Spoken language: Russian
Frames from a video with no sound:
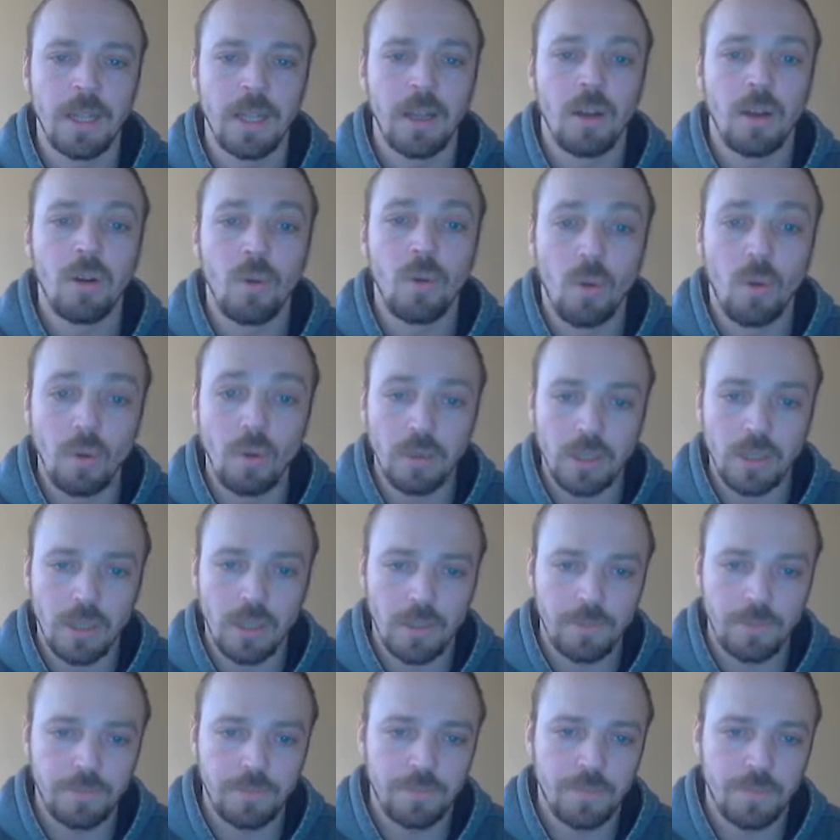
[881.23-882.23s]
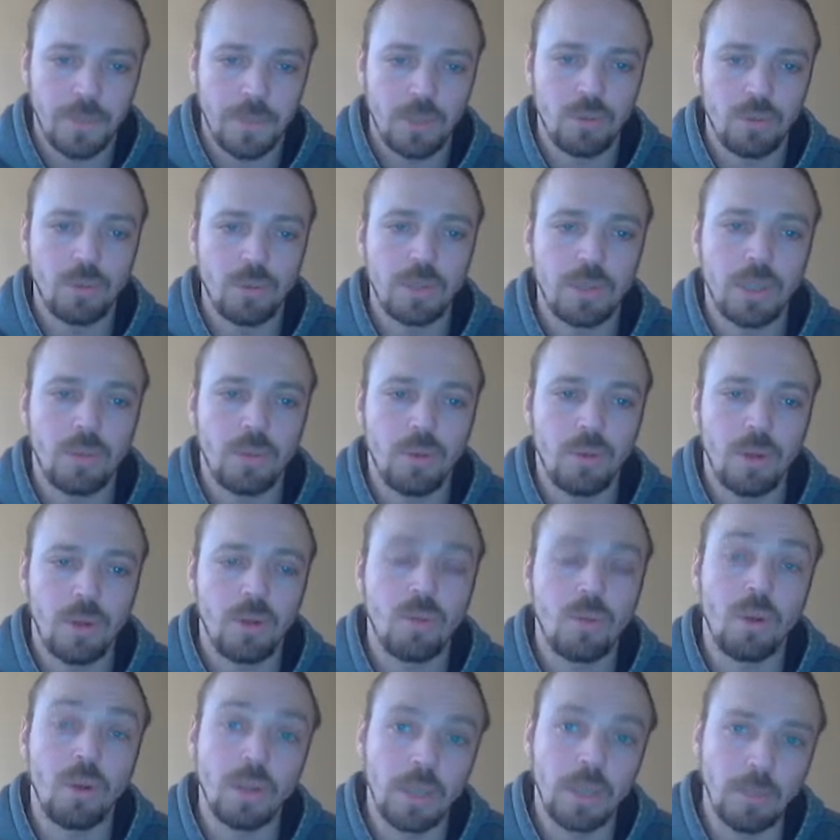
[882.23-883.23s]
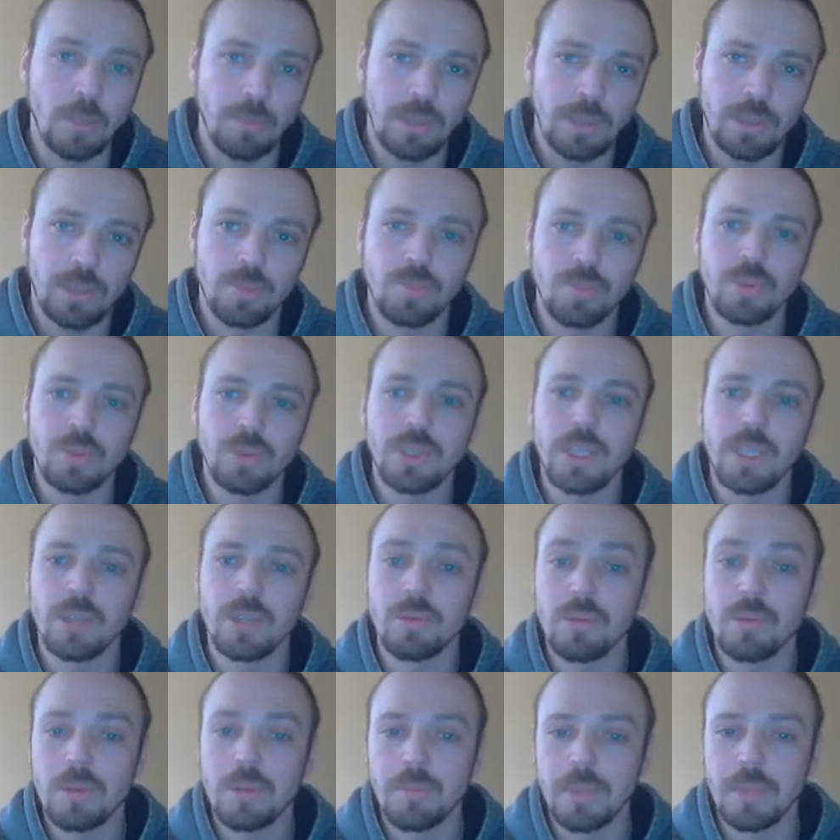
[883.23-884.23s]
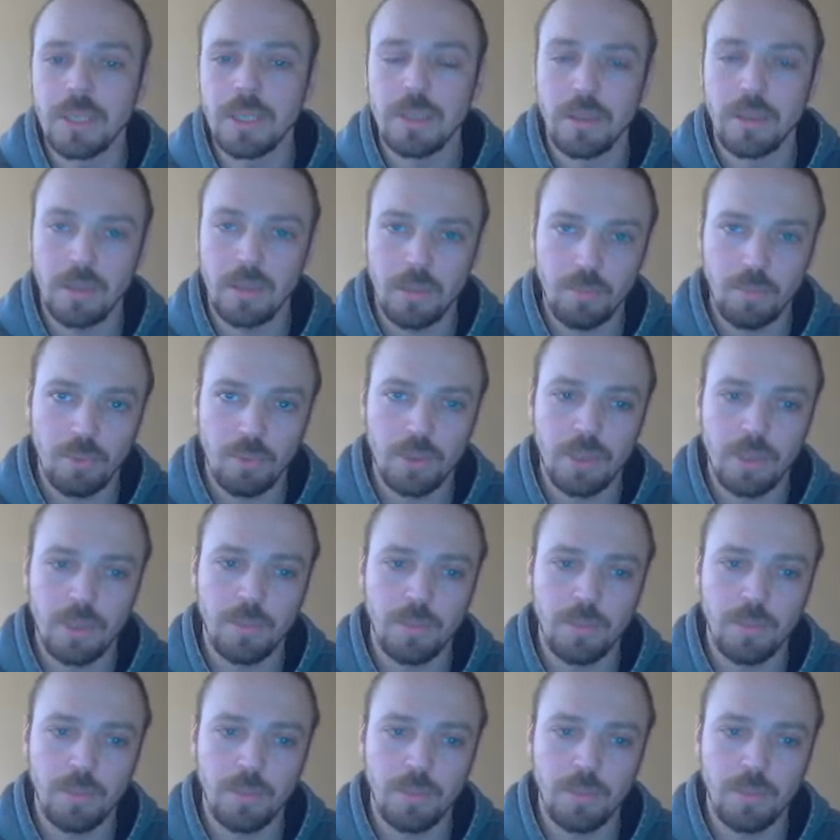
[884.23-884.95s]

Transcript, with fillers: Колка. Что такое колка? Почему нету смысла, допустим,